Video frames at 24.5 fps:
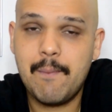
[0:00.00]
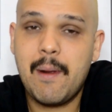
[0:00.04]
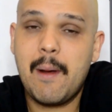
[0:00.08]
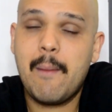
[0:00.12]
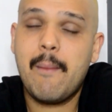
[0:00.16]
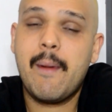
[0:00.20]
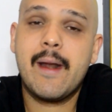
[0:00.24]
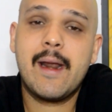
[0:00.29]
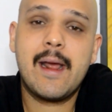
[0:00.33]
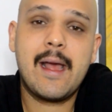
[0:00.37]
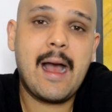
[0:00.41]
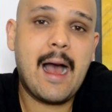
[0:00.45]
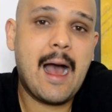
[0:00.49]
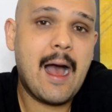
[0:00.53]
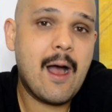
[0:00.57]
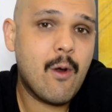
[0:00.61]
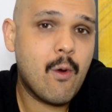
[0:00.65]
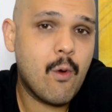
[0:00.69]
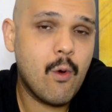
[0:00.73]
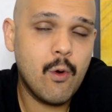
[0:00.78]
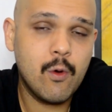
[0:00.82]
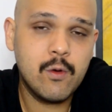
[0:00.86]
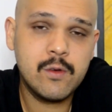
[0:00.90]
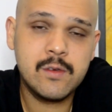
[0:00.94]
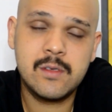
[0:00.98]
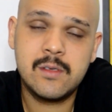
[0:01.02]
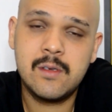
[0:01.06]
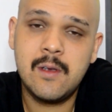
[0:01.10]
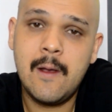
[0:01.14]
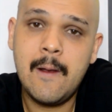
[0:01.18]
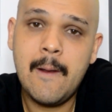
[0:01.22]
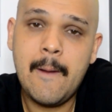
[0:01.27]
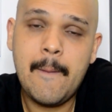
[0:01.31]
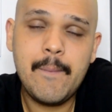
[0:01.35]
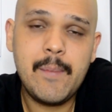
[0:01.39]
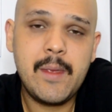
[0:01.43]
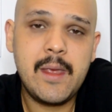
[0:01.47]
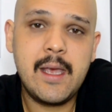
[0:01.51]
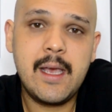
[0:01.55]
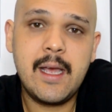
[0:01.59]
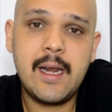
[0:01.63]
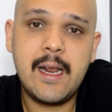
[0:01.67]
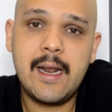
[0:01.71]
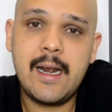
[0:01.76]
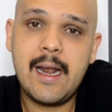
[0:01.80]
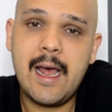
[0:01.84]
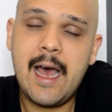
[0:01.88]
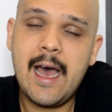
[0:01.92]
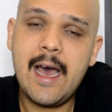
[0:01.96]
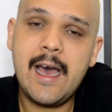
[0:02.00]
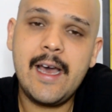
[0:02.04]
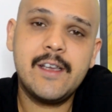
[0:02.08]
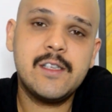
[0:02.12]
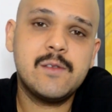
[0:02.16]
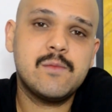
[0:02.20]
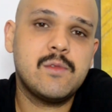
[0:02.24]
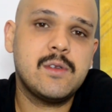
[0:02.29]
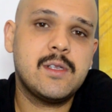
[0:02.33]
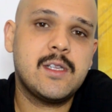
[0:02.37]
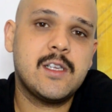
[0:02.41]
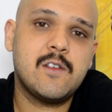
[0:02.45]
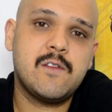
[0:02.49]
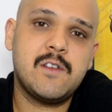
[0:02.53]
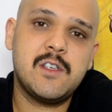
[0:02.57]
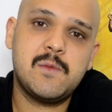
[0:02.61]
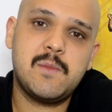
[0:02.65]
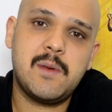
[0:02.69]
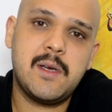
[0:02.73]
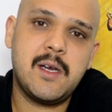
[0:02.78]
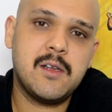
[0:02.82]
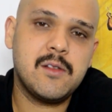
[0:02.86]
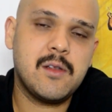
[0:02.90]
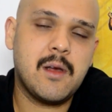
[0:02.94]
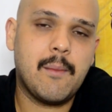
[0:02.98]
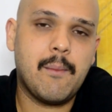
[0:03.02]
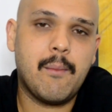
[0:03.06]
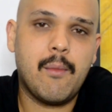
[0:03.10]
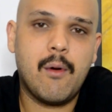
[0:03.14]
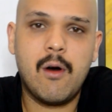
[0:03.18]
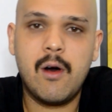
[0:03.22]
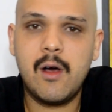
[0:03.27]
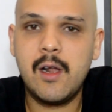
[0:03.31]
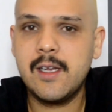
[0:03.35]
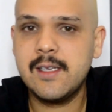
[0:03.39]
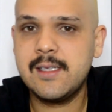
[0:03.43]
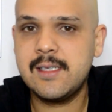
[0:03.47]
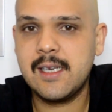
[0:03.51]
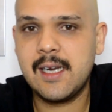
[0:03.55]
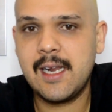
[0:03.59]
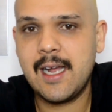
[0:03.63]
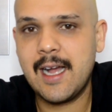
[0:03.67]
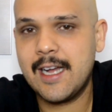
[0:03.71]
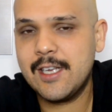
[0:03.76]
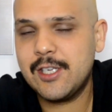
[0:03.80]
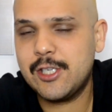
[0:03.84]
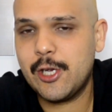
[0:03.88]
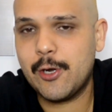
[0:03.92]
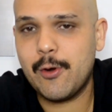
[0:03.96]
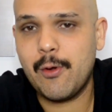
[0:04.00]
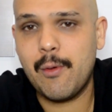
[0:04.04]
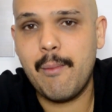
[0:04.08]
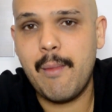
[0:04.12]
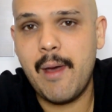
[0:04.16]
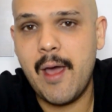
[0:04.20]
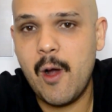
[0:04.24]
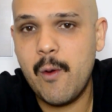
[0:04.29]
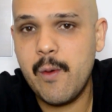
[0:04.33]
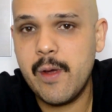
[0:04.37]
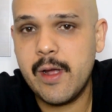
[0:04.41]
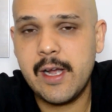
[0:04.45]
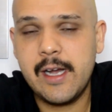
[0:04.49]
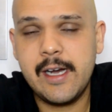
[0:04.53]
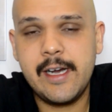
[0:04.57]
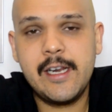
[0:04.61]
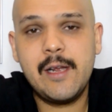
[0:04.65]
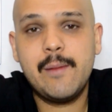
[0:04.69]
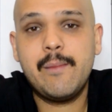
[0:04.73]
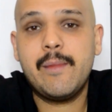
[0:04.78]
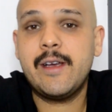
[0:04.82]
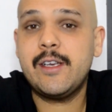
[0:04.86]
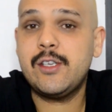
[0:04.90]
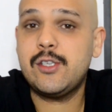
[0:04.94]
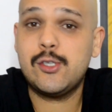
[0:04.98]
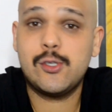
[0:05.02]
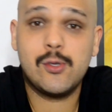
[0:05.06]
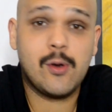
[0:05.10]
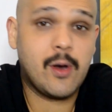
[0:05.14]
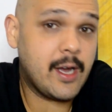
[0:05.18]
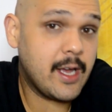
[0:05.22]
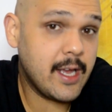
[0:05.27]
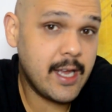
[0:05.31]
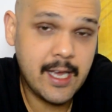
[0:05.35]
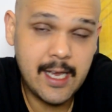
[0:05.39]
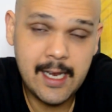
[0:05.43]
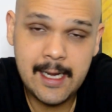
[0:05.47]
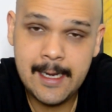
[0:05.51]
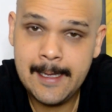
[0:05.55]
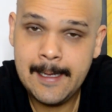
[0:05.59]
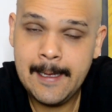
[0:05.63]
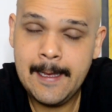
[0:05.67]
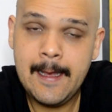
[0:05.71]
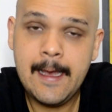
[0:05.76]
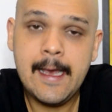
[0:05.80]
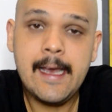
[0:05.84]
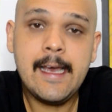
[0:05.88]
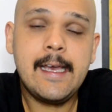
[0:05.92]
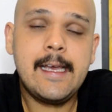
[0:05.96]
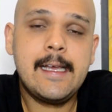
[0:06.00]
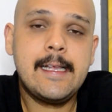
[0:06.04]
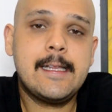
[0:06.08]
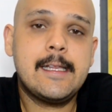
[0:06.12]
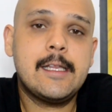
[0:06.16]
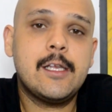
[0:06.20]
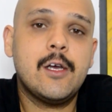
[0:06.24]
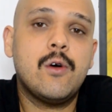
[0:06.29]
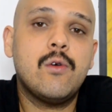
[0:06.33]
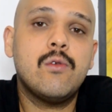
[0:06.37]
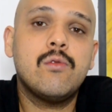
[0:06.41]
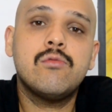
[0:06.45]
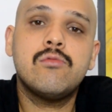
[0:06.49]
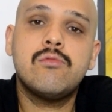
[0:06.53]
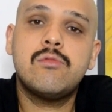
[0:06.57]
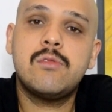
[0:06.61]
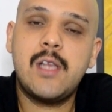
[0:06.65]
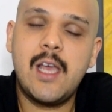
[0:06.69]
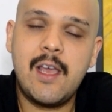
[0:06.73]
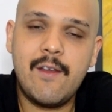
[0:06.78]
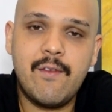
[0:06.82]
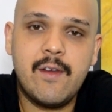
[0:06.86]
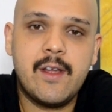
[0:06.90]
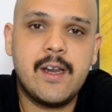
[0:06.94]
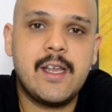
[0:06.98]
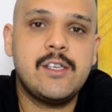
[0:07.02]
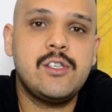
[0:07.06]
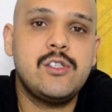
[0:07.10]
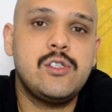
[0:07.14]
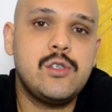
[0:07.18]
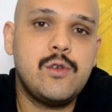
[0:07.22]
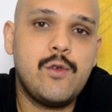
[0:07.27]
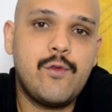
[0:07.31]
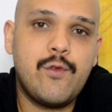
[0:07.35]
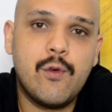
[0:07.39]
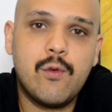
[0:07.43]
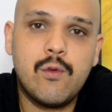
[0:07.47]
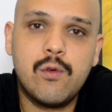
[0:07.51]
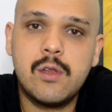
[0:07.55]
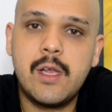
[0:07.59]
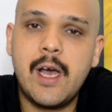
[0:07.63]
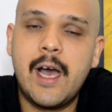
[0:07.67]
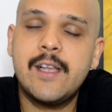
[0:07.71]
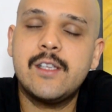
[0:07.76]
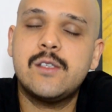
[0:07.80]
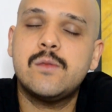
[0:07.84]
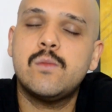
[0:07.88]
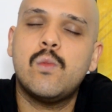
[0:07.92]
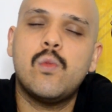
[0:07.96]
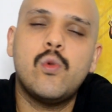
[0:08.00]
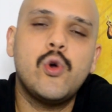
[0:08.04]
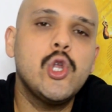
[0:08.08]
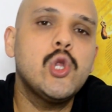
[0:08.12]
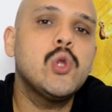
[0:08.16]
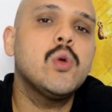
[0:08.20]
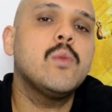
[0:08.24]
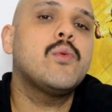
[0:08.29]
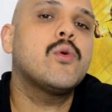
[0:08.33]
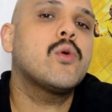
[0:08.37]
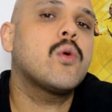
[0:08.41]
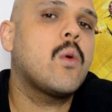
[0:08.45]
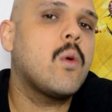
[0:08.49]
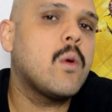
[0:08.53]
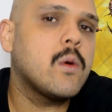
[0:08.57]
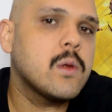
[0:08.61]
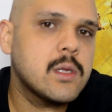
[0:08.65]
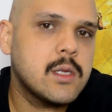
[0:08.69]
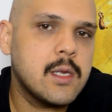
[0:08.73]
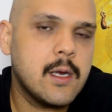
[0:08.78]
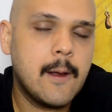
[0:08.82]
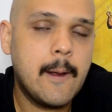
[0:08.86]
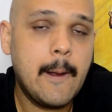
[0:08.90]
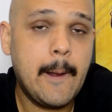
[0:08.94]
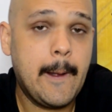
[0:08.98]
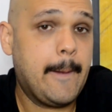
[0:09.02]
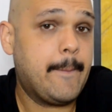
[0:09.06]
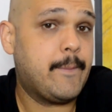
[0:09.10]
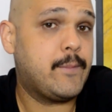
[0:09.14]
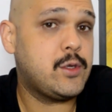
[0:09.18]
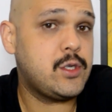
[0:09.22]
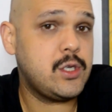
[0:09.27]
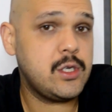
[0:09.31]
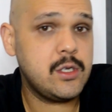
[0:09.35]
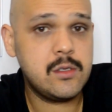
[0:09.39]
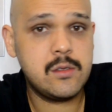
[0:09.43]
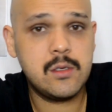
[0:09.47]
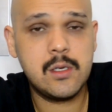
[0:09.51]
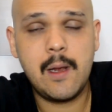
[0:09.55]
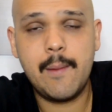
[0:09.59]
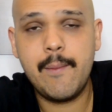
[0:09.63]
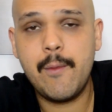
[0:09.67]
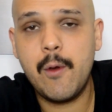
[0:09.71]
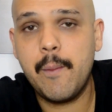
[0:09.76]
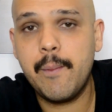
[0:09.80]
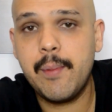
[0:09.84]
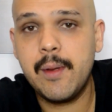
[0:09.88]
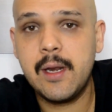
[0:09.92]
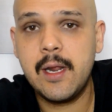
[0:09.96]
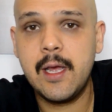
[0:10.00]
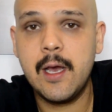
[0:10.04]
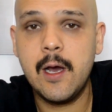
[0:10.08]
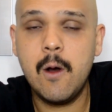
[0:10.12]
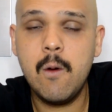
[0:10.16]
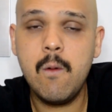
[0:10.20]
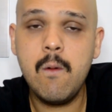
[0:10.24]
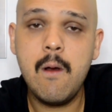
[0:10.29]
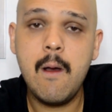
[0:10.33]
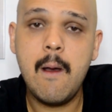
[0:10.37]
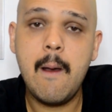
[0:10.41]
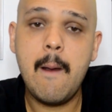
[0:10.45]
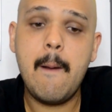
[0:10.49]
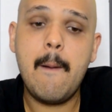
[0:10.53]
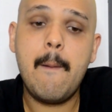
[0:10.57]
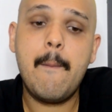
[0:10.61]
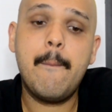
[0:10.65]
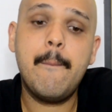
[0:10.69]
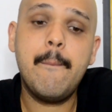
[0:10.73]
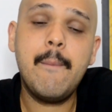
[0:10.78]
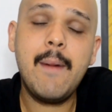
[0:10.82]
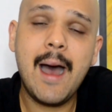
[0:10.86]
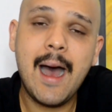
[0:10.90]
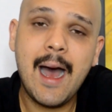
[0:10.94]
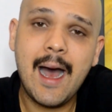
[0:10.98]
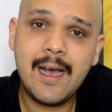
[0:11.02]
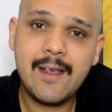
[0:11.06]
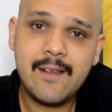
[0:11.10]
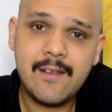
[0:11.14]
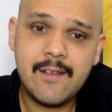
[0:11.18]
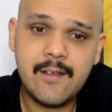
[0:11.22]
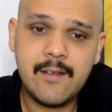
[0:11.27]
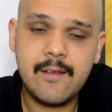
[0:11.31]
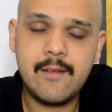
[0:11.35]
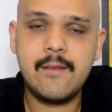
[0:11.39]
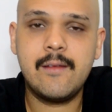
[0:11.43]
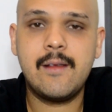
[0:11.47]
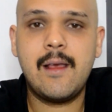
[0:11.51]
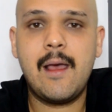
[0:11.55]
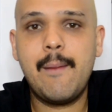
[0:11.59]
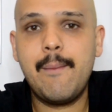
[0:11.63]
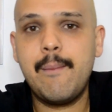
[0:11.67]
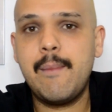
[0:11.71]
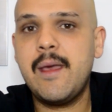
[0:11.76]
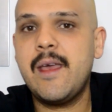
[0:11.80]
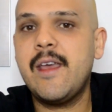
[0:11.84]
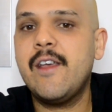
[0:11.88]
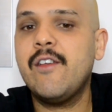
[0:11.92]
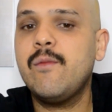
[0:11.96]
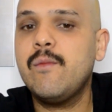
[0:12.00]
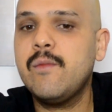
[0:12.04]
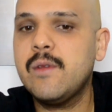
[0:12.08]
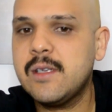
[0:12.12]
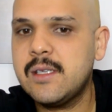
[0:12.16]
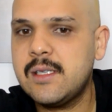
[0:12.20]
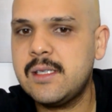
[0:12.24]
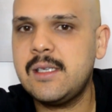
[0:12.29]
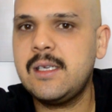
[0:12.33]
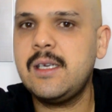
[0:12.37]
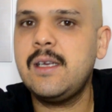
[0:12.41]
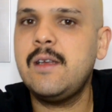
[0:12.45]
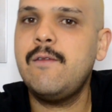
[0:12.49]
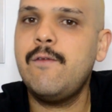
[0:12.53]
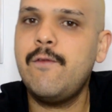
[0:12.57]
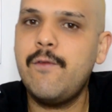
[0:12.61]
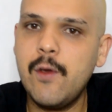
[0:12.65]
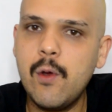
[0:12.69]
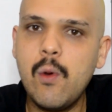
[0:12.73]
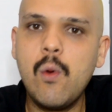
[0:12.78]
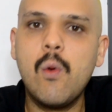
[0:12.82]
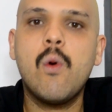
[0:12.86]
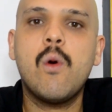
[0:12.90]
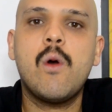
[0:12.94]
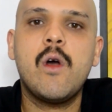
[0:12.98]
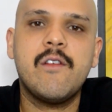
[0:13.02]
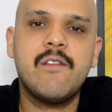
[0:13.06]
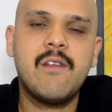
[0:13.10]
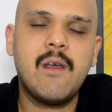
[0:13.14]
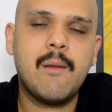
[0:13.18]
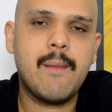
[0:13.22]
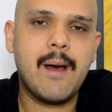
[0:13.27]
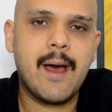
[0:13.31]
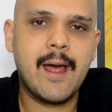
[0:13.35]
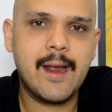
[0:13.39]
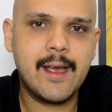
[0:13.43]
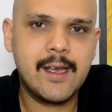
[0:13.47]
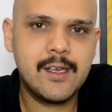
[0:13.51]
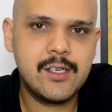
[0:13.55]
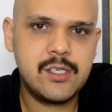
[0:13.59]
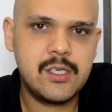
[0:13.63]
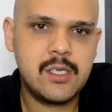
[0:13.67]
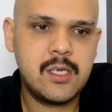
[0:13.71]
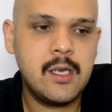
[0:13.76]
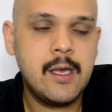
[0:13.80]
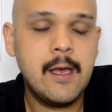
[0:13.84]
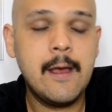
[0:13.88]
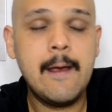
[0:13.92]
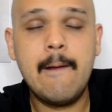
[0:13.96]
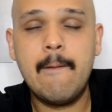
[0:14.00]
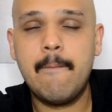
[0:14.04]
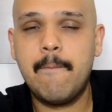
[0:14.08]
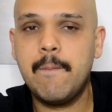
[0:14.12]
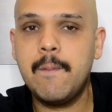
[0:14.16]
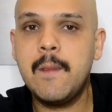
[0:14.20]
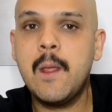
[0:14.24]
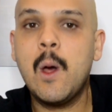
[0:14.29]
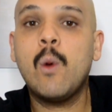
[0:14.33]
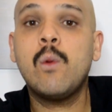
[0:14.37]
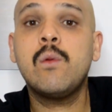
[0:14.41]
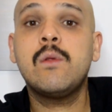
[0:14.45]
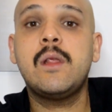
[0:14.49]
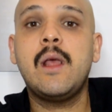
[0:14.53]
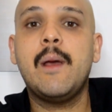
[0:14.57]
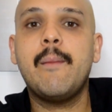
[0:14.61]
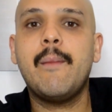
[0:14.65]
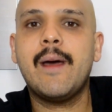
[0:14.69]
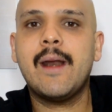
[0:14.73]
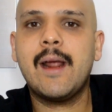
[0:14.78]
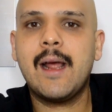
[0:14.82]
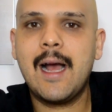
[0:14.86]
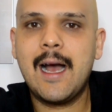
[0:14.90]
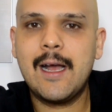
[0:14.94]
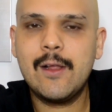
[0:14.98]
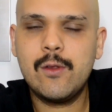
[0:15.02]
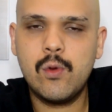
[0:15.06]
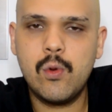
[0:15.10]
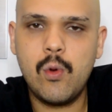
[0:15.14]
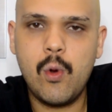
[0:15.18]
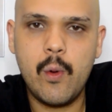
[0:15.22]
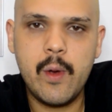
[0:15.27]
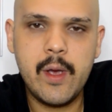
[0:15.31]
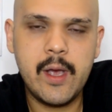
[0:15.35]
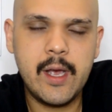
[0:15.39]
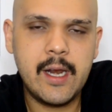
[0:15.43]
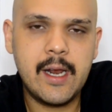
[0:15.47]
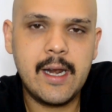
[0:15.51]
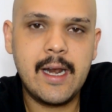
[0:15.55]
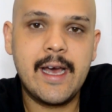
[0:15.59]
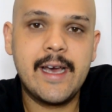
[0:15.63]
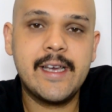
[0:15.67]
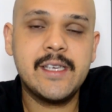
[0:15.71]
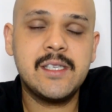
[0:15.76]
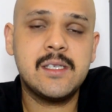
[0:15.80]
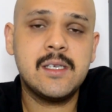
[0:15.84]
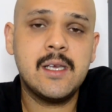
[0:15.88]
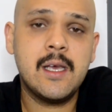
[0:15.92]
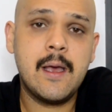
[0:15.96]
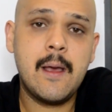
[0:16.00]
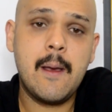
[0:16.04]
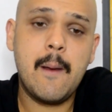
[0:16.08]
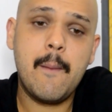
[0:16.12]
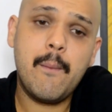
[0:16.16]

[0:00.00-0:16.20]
para marcar gols em grenais, muitas vezes pegando a bola, cercado de Jeromel e Kahneman e só ele, então teve grandes dificuldades muito por conta disso, na minha opinião, mas né, mesmo assim ficou com essa marca de não ter marcado gol em grenais.